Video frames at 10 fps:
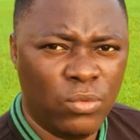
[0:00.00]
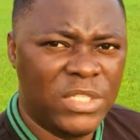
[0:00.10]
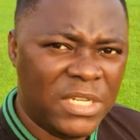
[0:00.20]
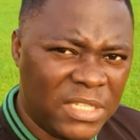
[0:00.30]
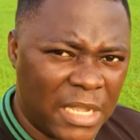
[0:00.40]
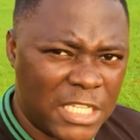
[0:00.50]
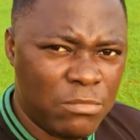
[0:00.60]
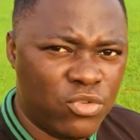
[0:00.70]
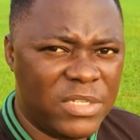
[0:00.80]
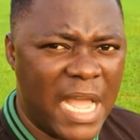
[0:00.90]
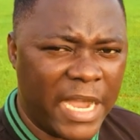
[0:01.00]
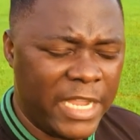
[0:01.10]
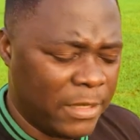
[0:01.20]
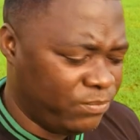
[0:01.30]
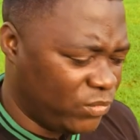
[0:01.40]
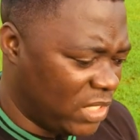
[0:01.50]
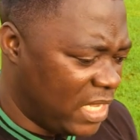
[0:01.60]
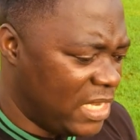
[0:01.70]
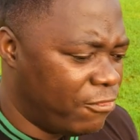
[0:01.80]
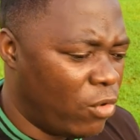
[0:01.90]
tout type de taxi, bus garés.
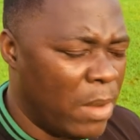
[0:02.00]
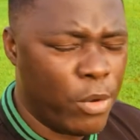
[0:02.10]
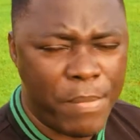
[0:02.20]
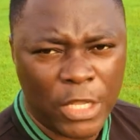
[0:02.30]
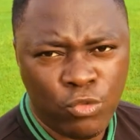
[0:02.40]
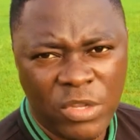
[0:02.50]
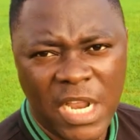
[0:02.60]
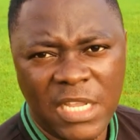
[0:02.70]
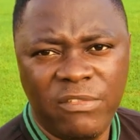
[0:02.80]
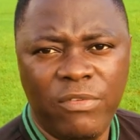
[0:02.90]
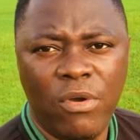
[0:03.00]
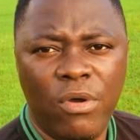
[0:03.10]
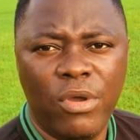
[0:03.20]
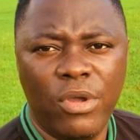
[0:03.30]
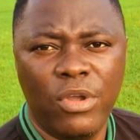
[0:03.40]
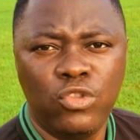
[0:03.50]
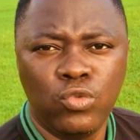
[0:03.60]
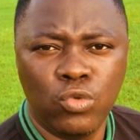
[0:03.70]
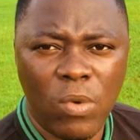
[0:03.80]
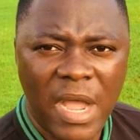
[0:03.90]
ils vont un peu partout. Il y en a qui vont euh,
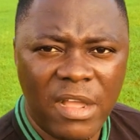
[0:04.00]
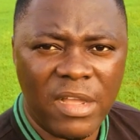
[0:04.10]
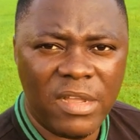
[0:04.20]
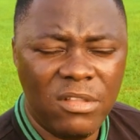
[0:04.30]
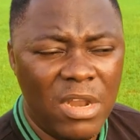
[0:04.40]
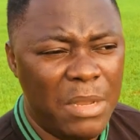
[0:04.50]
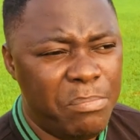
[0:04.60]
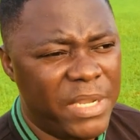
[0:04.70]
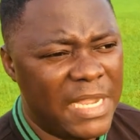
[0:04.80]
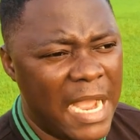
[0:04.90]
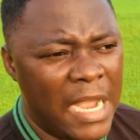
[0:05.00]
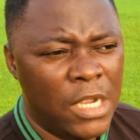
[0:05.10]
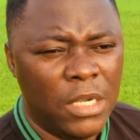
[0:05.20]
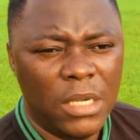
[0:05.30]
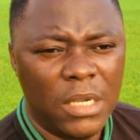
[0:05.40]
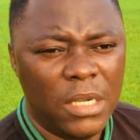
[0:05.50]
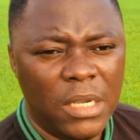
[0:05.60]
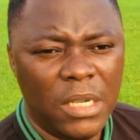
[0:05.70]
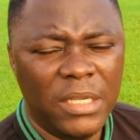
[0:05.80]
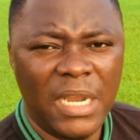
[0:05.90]
tout droit dans les PK.
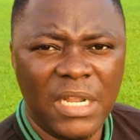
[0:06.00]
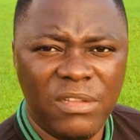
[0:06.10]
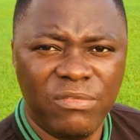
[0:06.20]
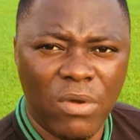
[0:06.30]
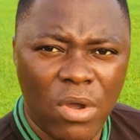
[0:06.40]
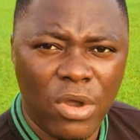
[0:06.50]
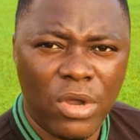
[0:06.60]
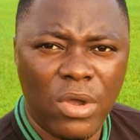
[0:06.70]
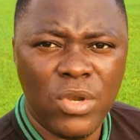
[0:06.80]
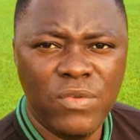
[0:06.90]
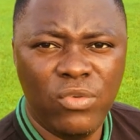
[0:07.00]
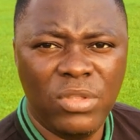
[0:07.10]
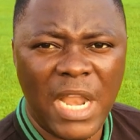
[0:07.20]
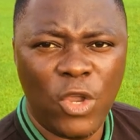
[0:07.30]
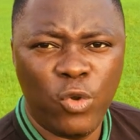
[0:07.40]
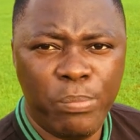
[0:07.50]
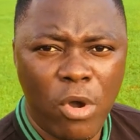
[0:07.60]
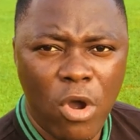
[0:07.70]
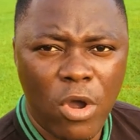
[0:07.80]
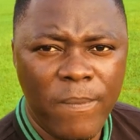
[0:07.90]
il y en a qui vont au niveau de
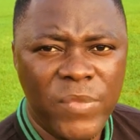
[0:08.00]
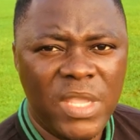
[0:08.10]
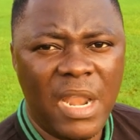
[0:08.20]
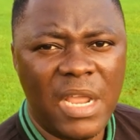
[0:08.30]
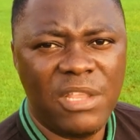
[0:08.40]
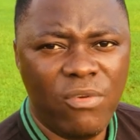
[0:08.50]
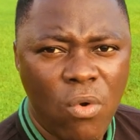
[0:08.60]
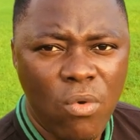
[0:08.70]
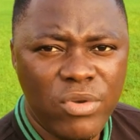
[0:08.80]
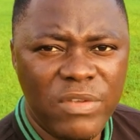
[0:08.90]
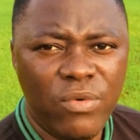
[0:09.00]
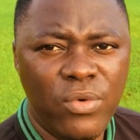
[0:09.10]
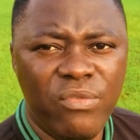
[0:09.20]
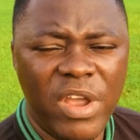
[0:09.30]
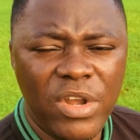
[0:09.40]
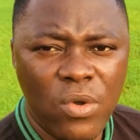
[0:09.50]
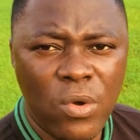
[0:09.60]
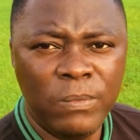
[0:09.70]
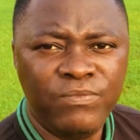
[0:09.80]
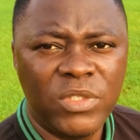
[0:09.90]
l'aéroport. Il y en a qui vont au niveau de
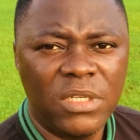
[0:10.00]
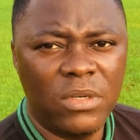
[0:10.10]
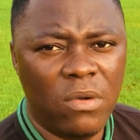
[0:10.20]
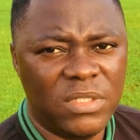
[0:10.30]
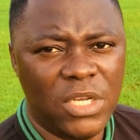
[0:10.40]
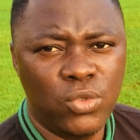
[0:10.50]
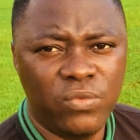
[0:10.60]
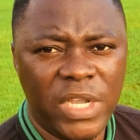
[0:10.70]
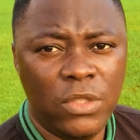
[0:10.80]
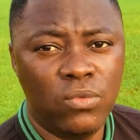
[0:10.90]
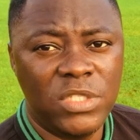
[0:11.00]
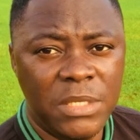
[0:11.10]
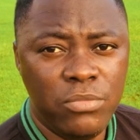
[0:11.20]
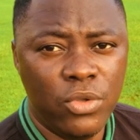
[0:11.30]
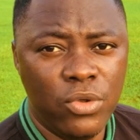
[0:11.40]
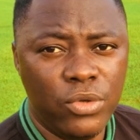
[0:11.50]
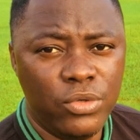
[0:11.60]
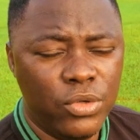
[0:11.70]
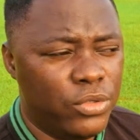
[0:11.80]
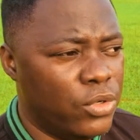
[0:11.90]
Vendo. donc vous allez trouver tout type de,
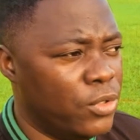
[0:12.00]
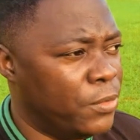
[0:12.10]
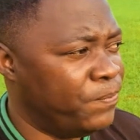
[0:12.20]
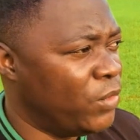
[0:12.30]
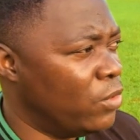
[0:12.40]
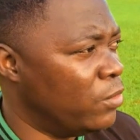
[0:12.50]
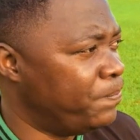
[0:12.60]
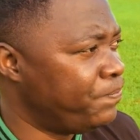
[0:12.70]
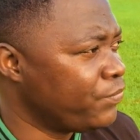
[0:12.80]
de,